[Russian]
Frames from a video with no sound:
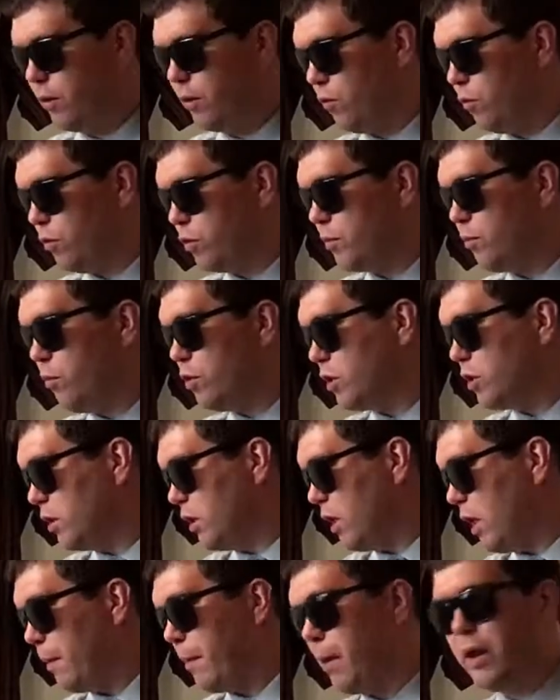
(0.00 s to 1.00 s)
Он сможет
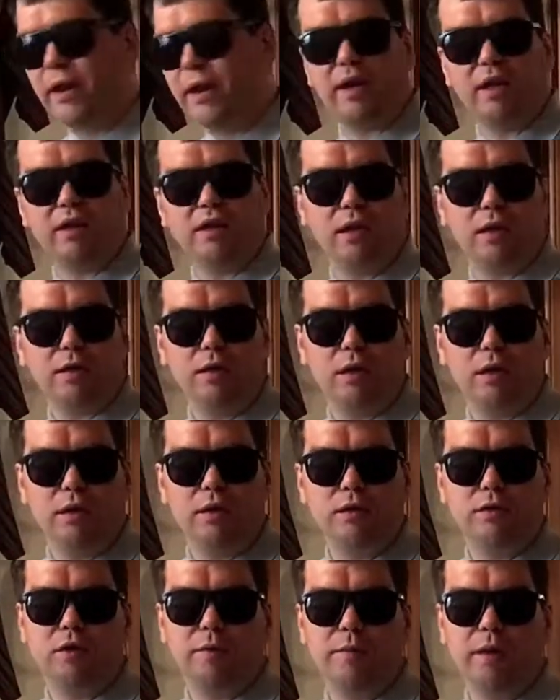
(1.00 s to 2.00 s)
нормальный контакт
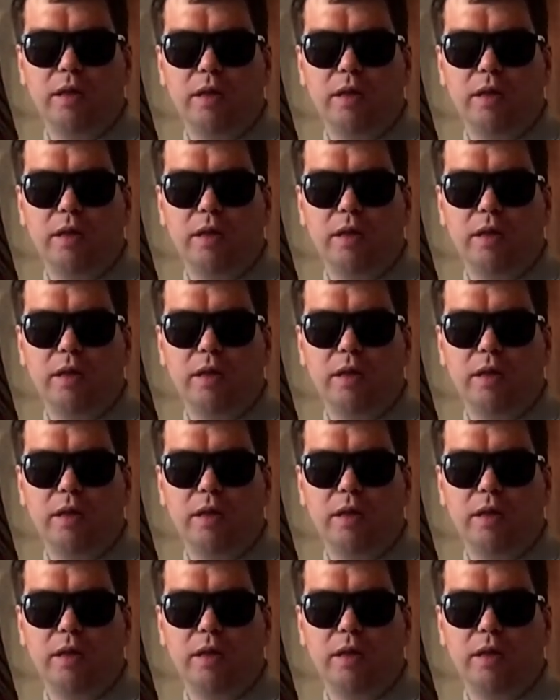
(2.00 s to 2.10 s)
наладить с своими